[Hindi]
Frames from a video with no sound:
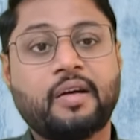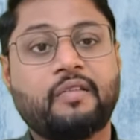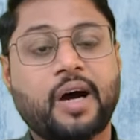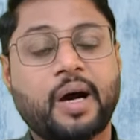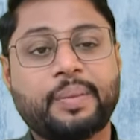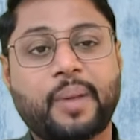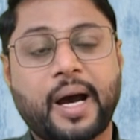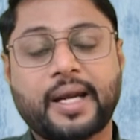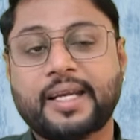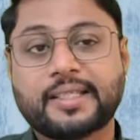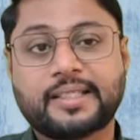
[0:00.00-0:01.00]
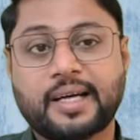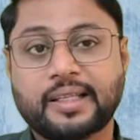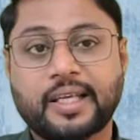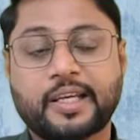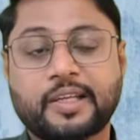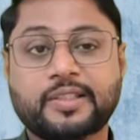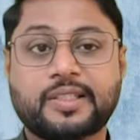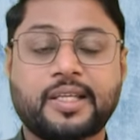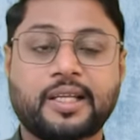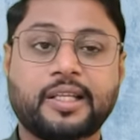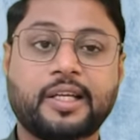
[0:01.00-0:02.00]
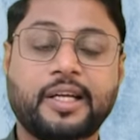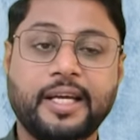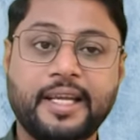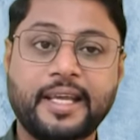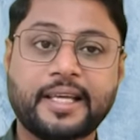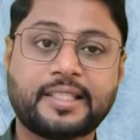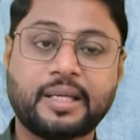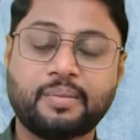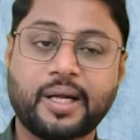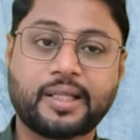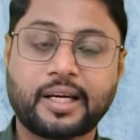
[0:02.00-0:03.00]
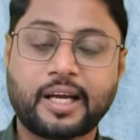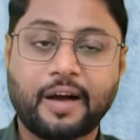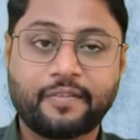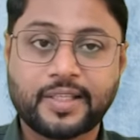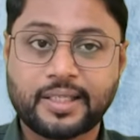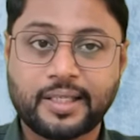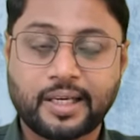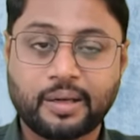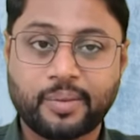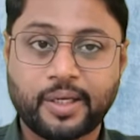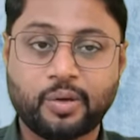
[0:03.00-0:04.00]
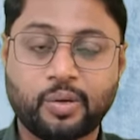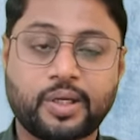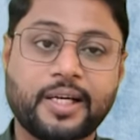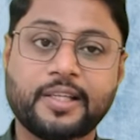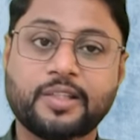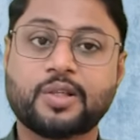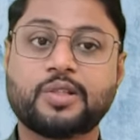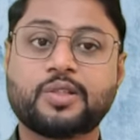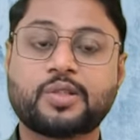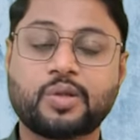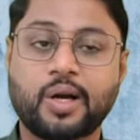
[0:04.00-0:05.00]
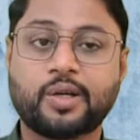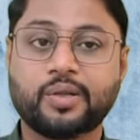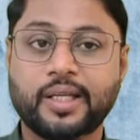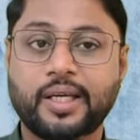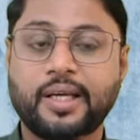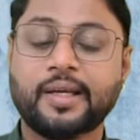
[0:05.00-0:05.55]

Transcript: वहाँ पे पानी ऐसा आता है कि जिसके अंदर टीडीएस की मात्रा काफ़ी ज़्यादा कम है टोटल डिजोल्व जो सॉल्ट होते हैं